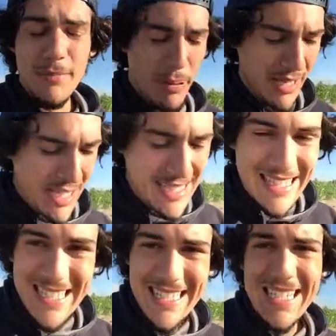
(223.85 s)
Pendant
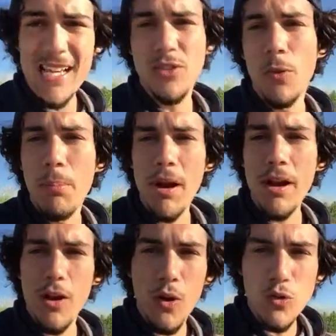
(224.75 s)
10 ans, son
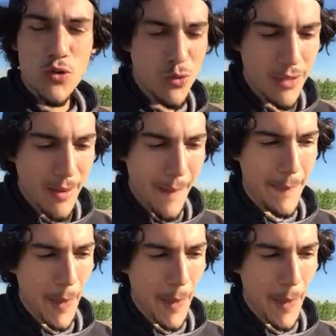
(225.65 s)
père a continué de,